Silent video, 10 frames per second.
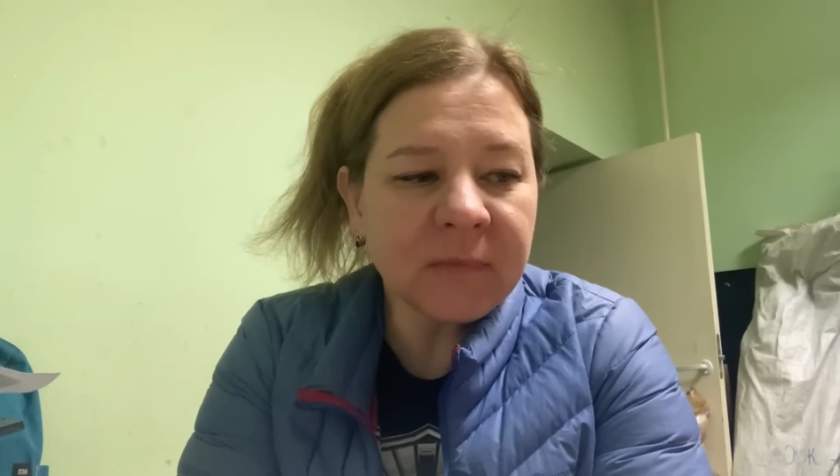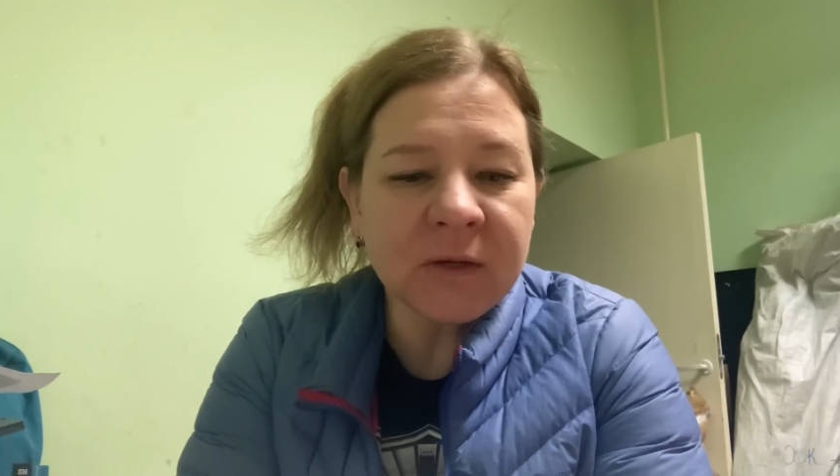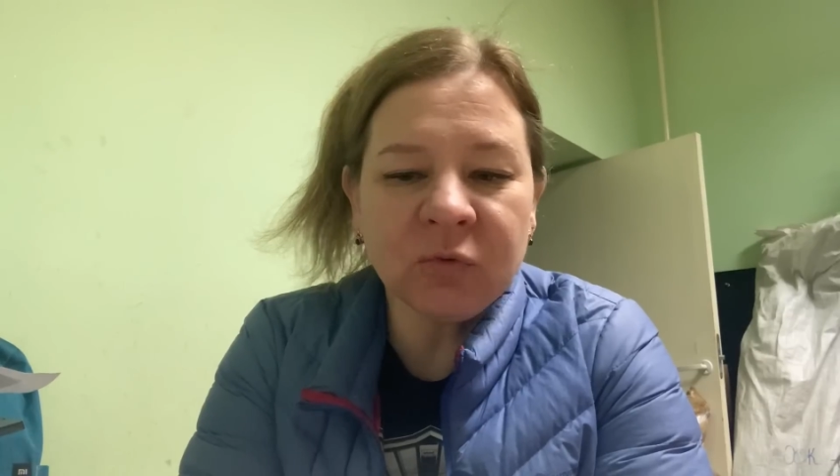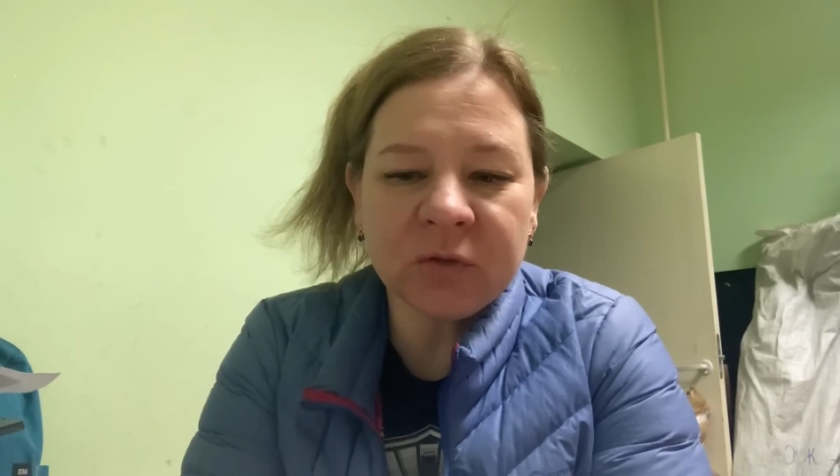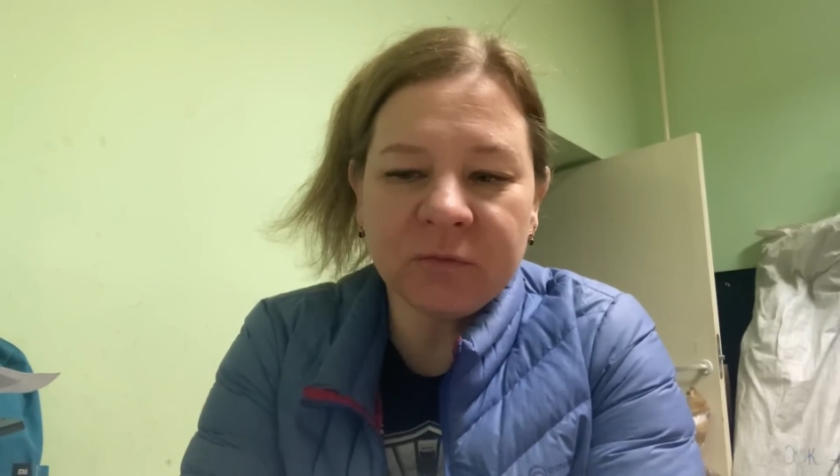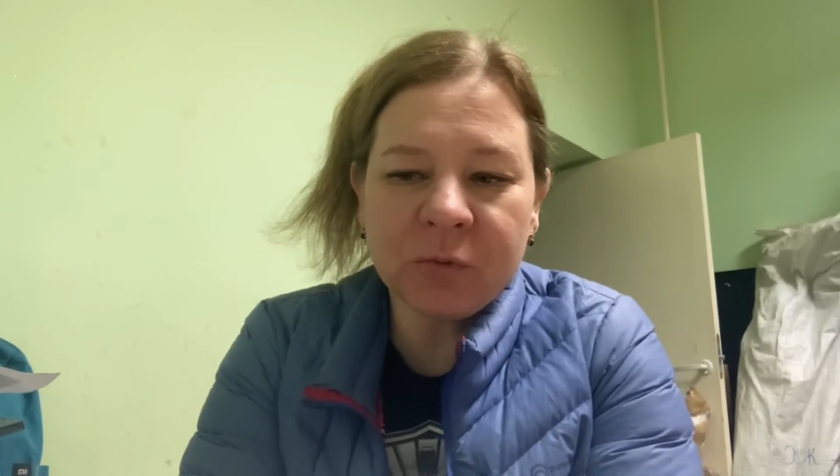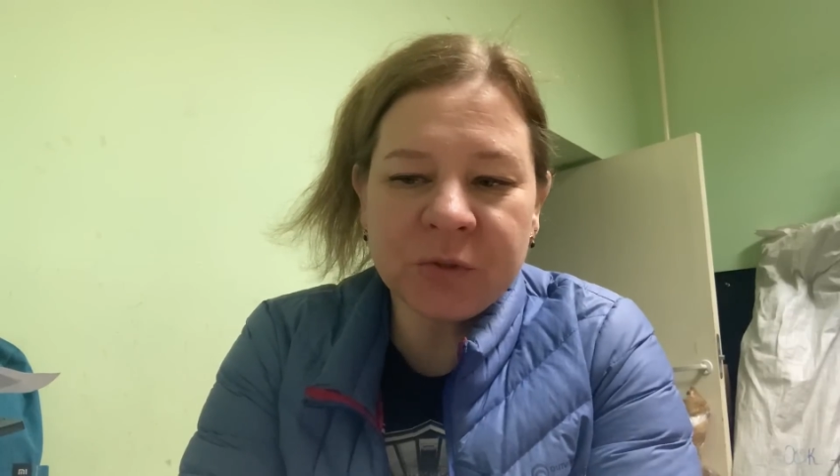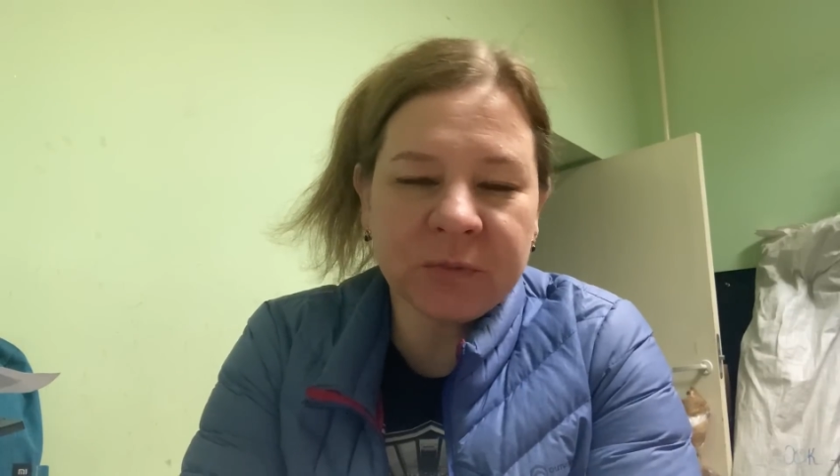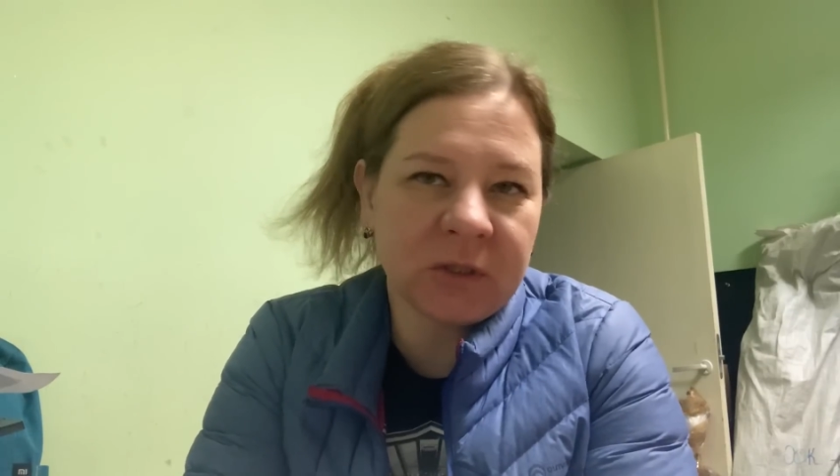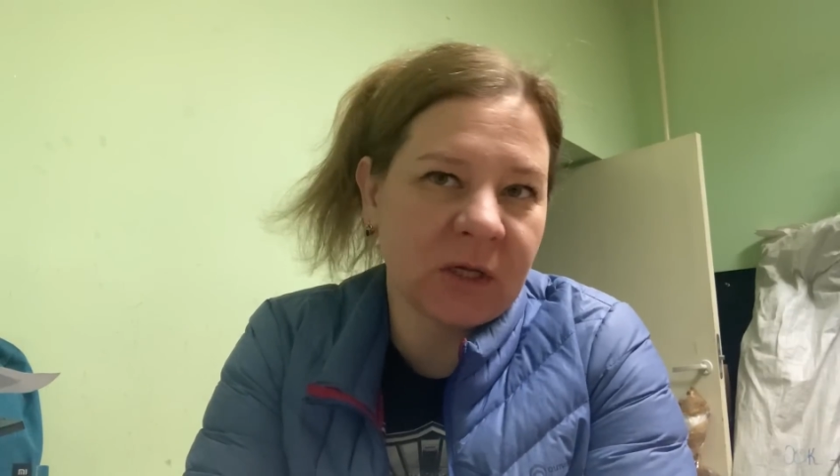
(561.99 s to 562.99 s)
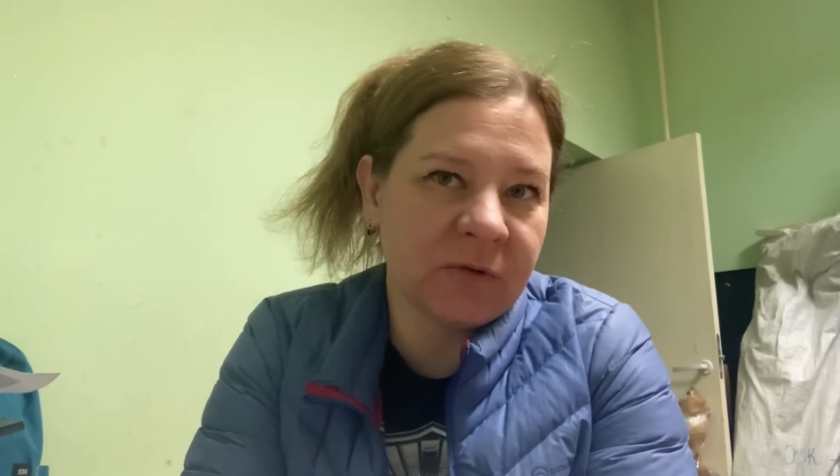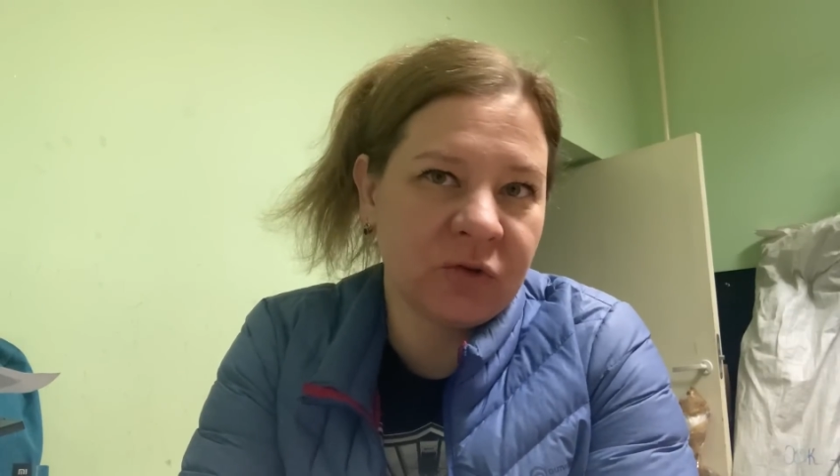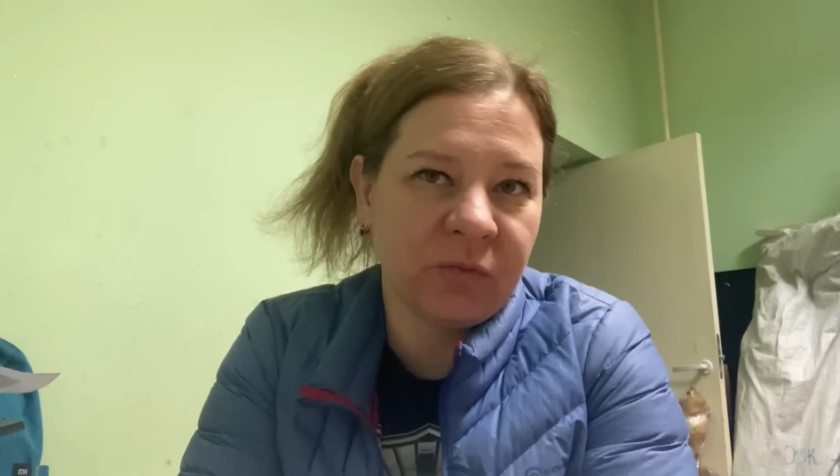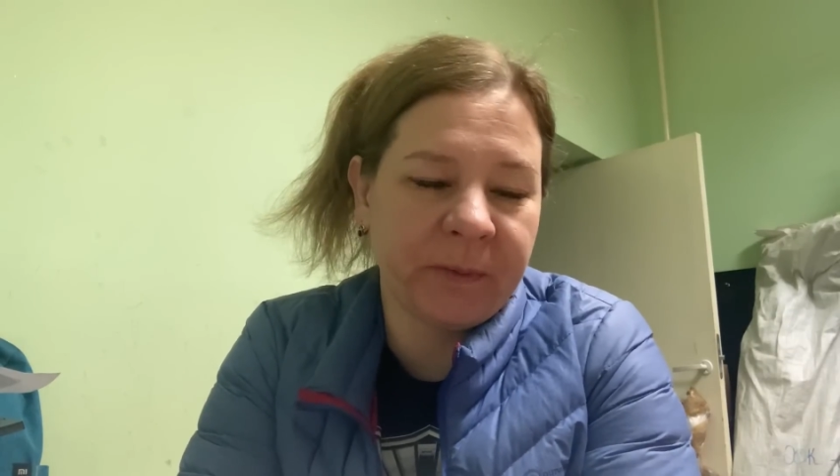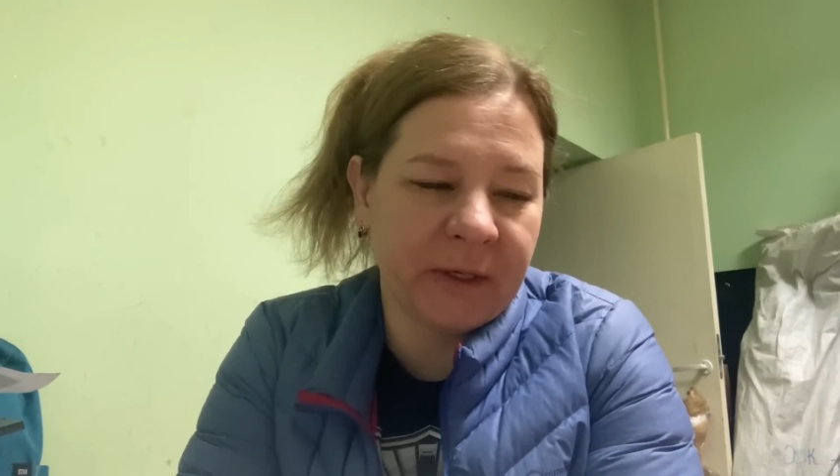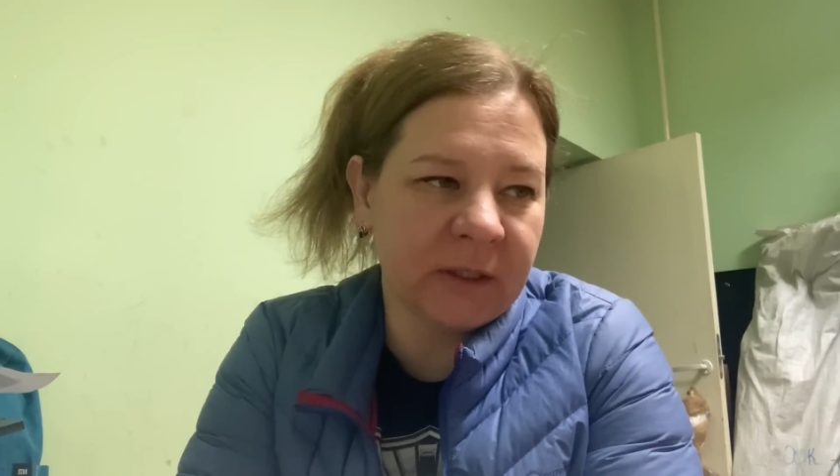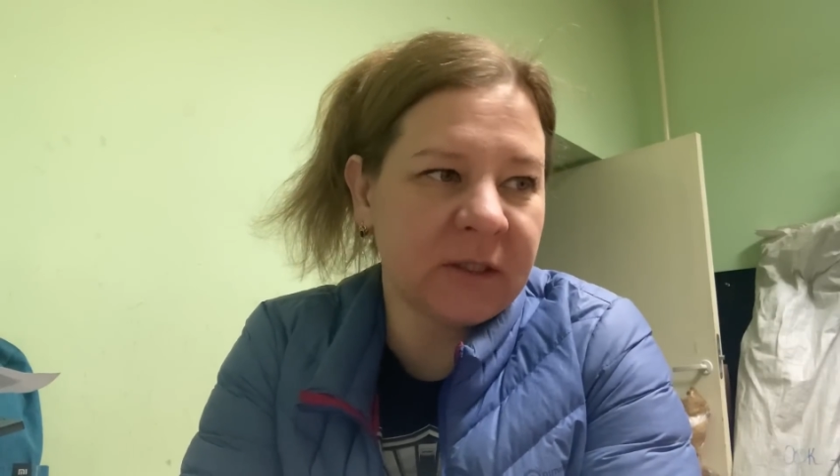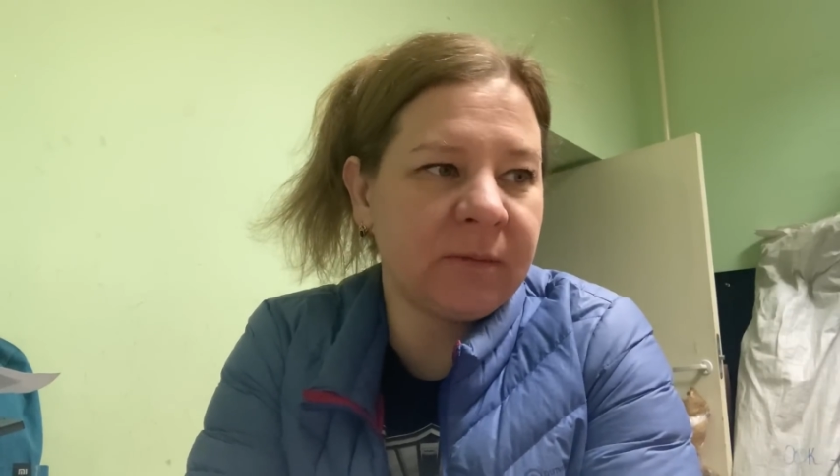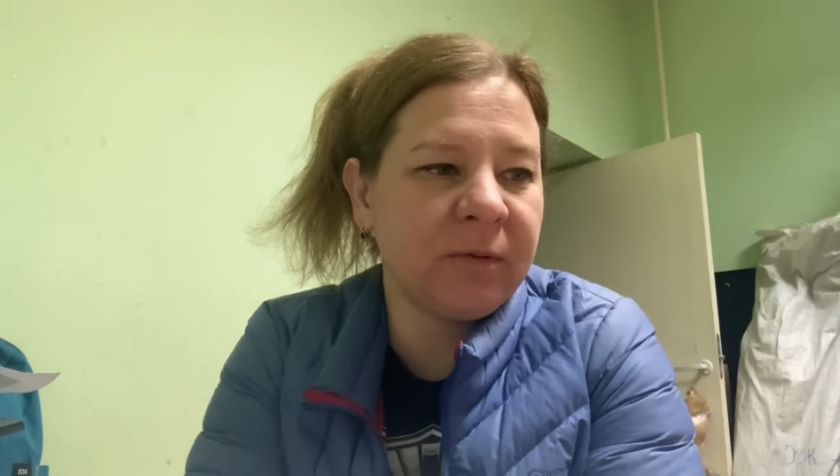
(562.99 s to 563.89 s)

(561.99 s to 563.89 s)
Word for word: вот, в общем-то, так все в порядке